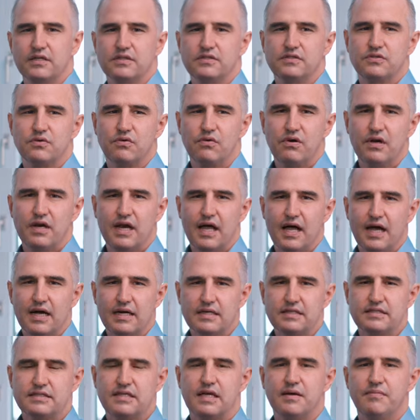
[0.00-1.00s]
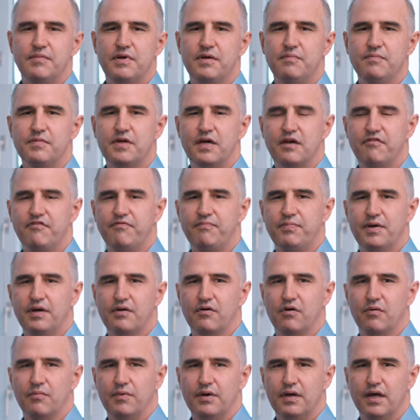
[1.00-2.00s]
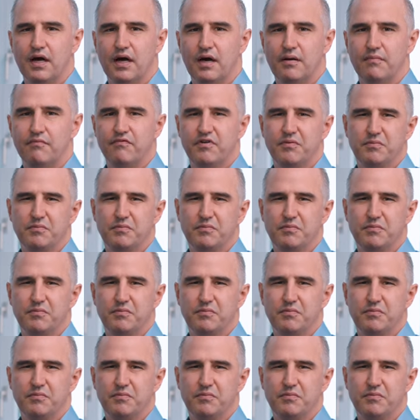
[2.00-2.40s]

so langsam im Griff bekommen haben.